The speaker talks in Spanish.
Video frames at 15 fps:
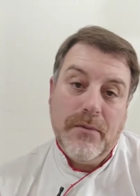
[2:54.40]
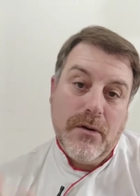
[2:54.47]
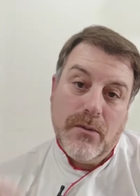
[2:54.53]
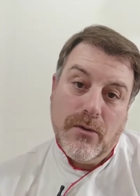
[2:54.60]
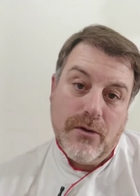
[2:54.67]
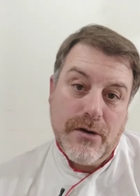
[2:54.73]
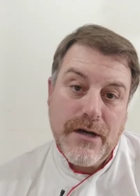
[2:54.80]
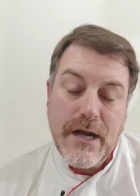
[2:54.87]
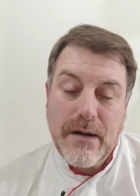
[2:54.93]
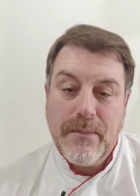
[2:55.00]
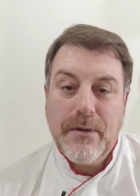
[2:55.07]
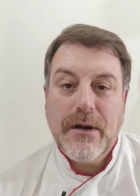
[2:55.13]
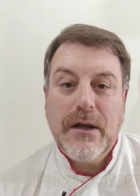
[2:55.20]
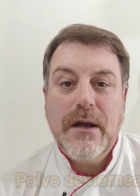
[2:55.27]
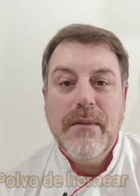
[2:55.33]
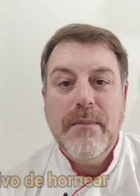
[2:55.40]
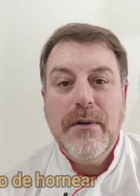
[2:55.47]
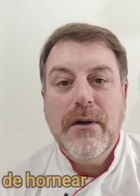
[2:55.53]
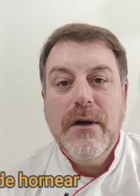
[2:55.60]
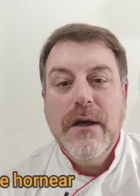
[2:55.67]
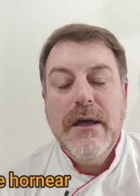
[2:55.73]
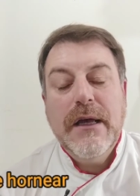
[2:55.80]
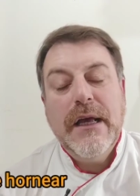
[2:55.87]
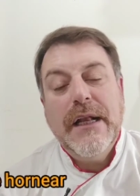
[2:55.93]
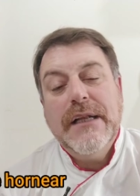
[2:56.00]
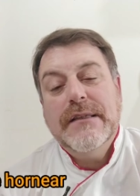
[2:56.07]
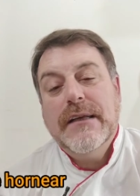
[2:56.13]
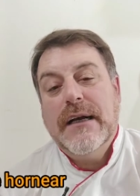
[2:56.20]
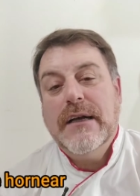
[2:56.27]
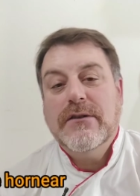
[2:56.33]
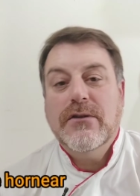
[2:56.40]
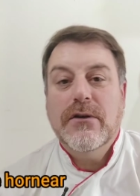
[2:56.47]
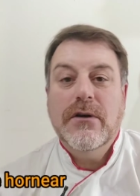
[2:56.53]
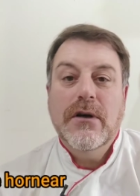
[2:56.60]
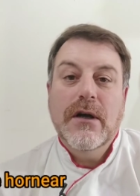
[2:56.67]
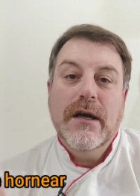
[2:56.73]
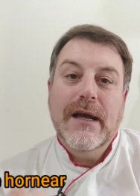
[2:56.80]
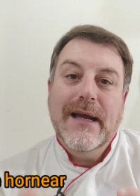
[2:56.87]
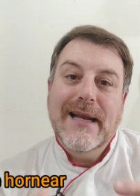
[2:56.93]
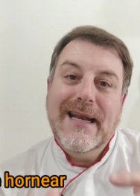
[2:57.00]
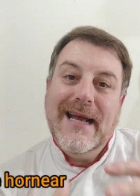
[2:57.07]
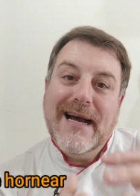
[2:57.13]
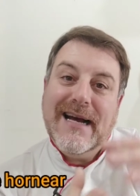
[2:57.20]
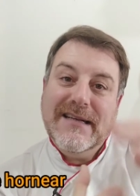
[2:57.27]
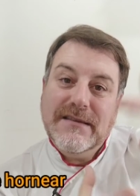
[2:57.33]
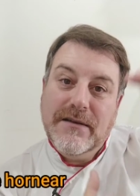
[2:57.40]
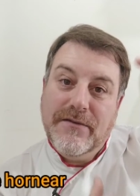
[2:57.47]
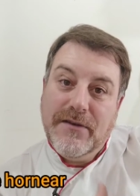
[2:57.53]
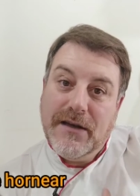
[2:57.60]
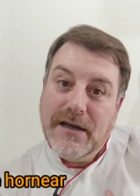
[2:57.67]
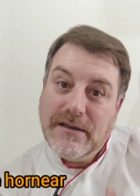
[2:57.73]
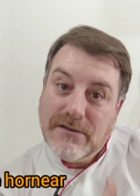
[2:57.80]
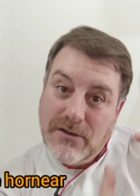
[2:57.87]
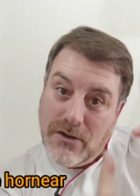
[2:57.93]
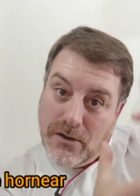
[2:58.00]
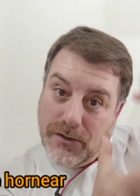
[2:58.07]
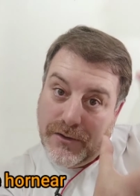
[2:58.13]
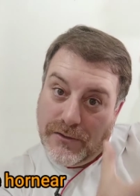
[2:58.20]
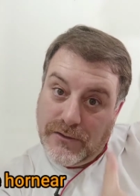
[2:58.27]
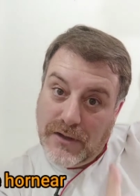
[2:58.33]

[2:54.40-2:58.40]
polvo hornear, por ejemplo, en ese caso la gasificación,